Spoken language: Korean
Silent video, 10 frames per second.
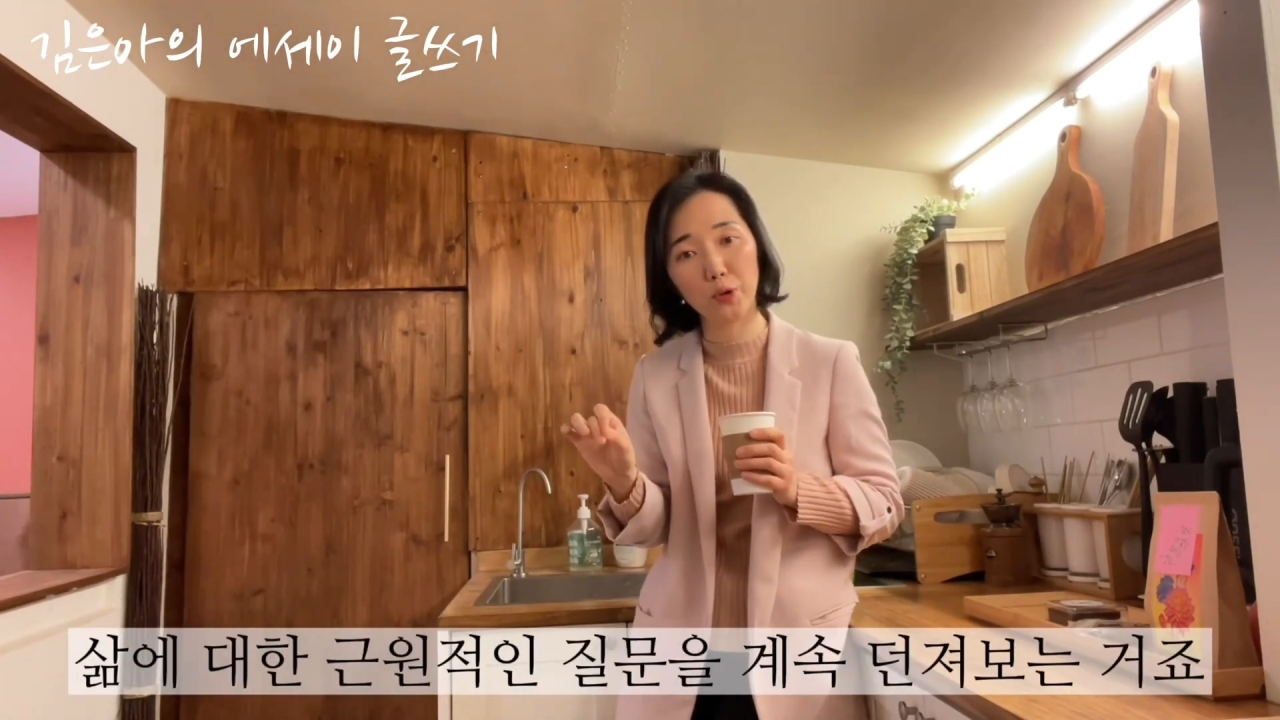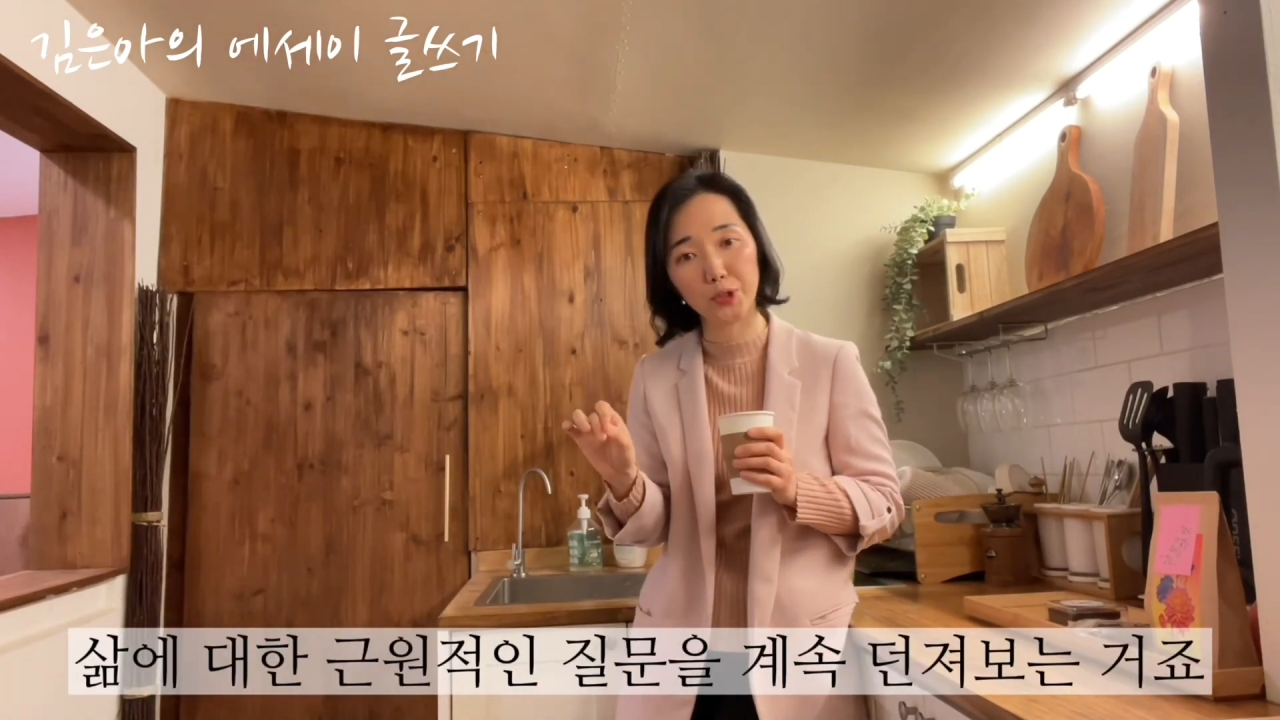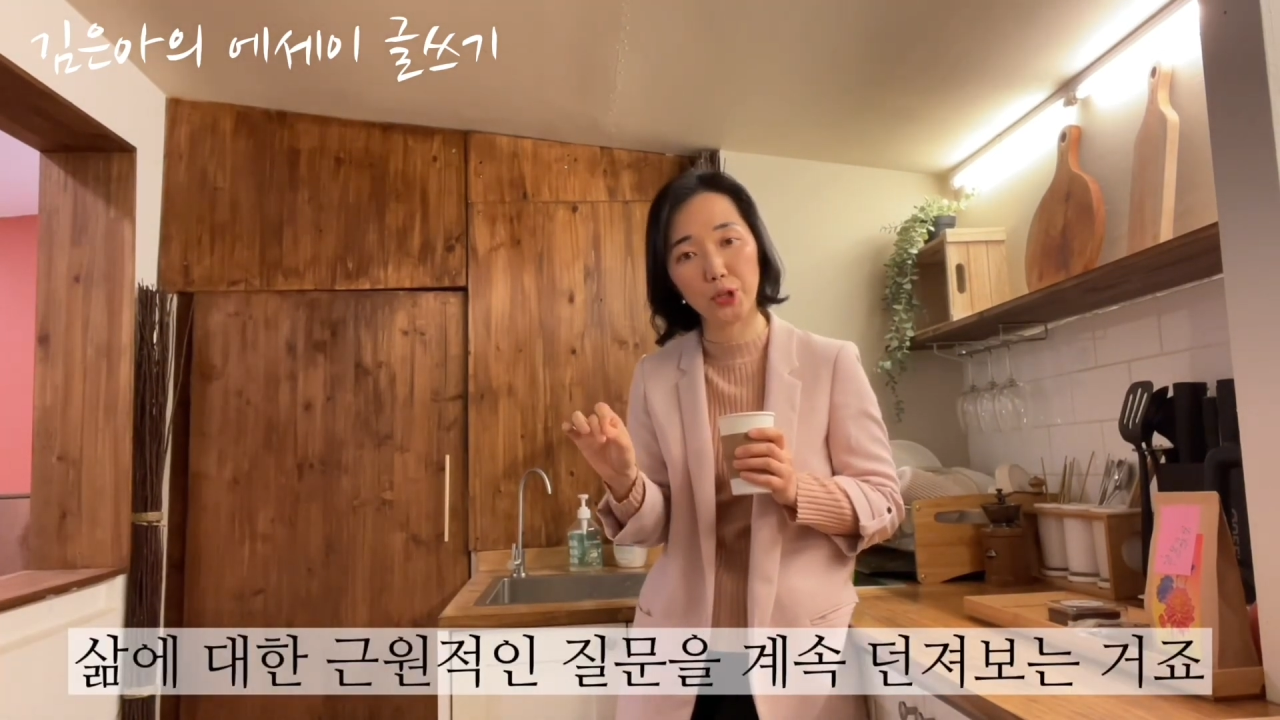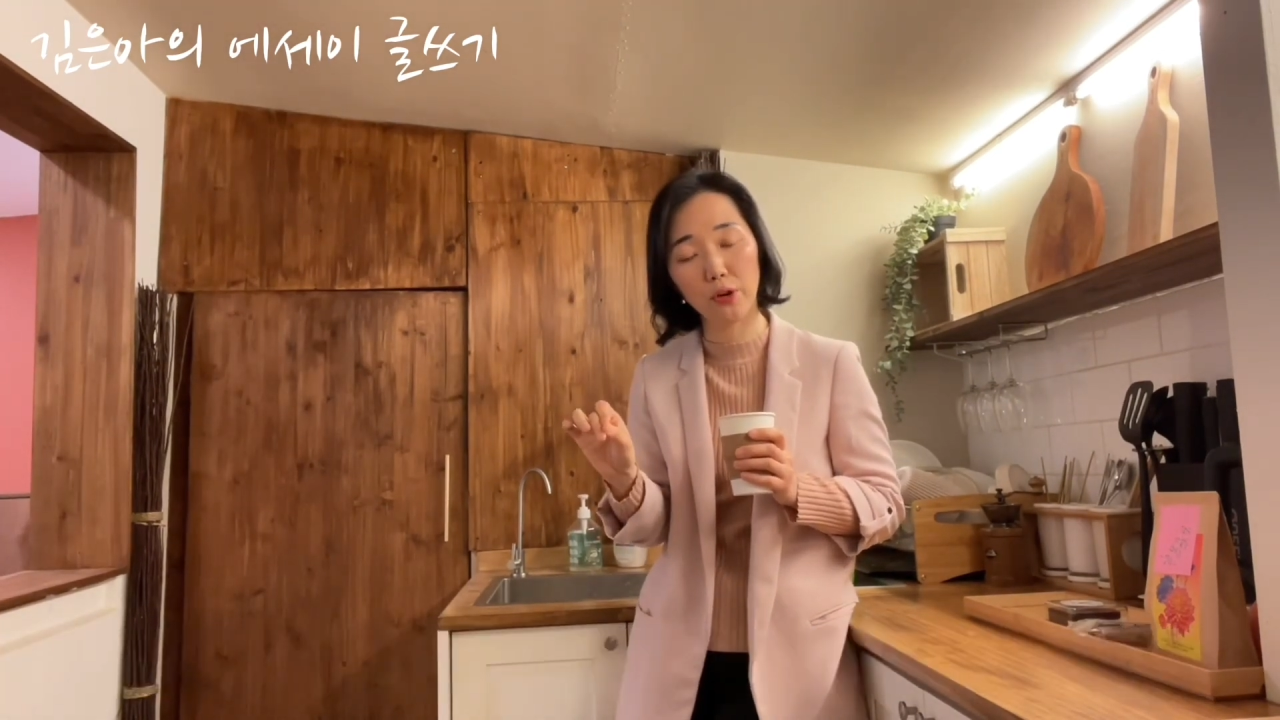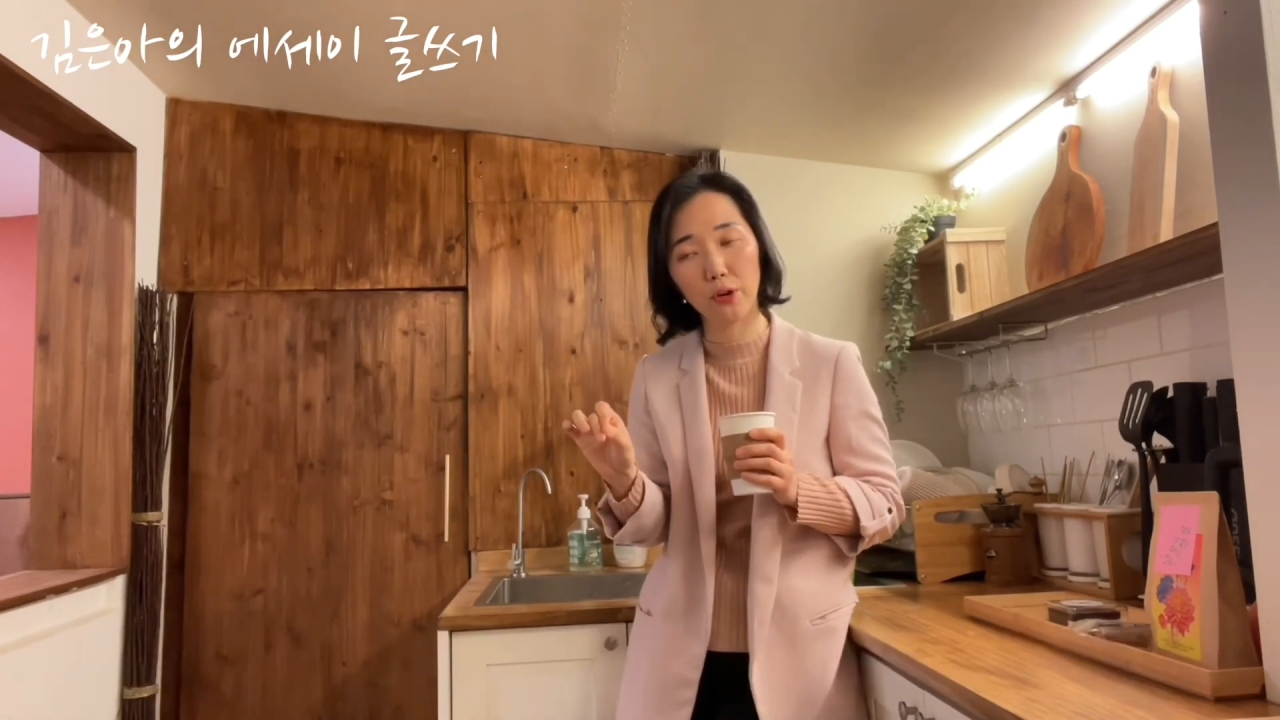
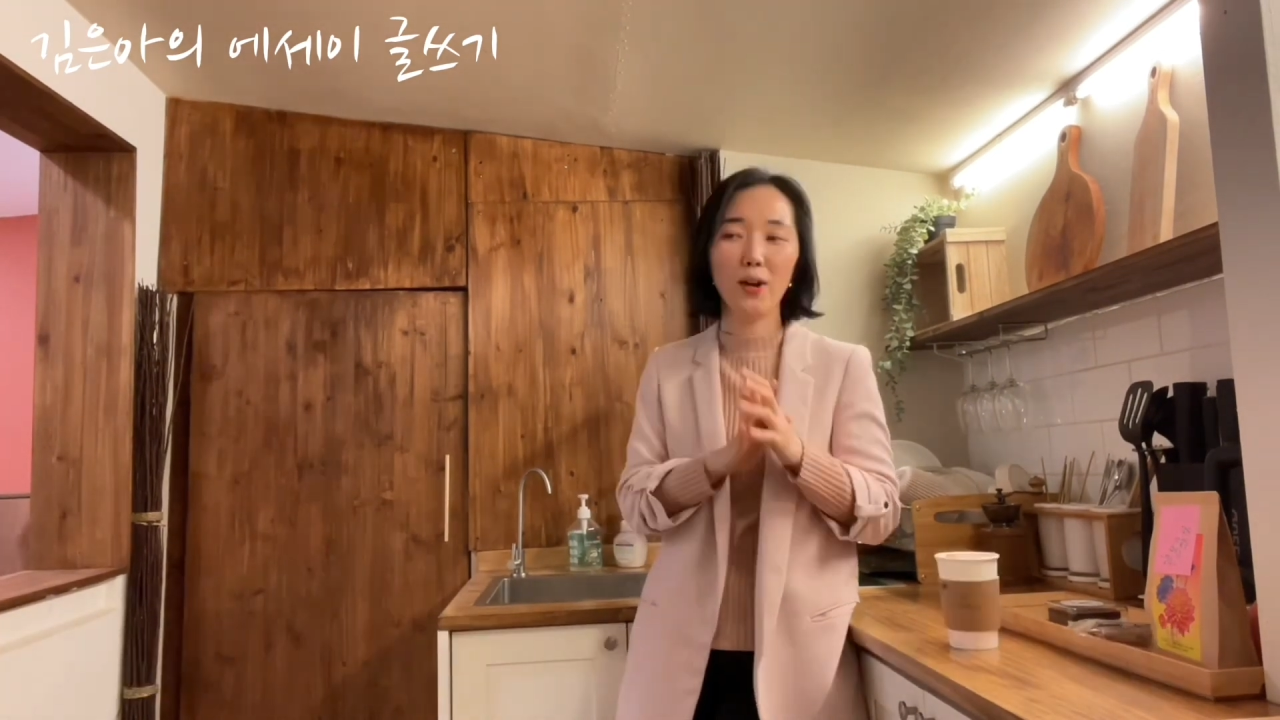거죠.